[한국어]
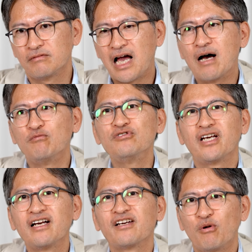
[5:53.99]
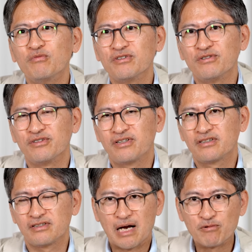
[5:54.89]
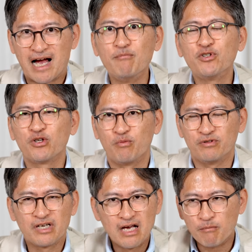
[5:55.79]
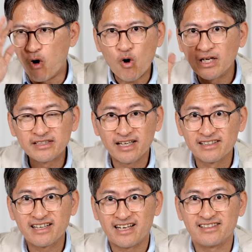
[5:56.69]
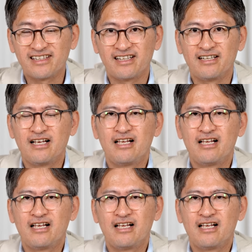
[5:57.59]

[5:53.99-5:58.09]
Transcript: 아무 생각이 없는 거예요. 즉 아무 감정이 없는 멍한 채 하는 게 아니라